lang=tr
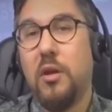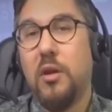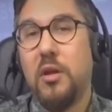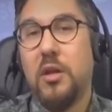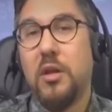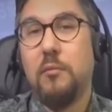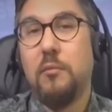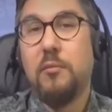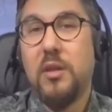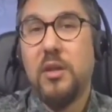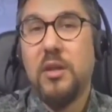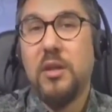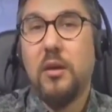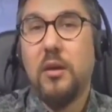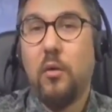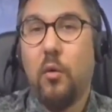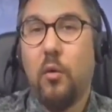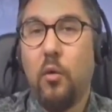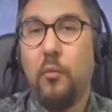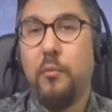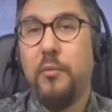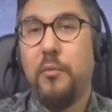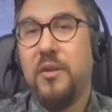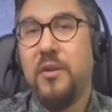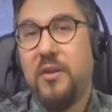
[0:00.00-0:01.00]
Şimdi
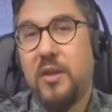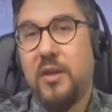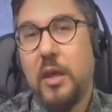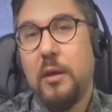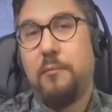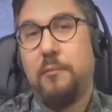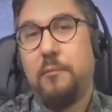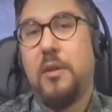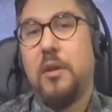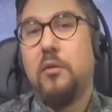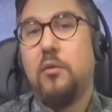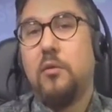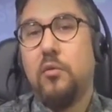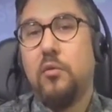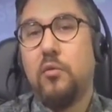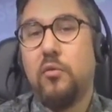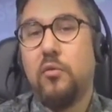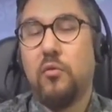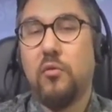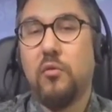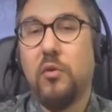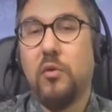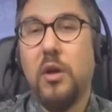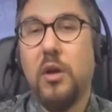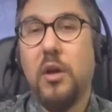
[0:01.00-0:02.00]
o bir cepte
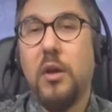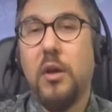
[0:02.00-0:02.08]
dursun.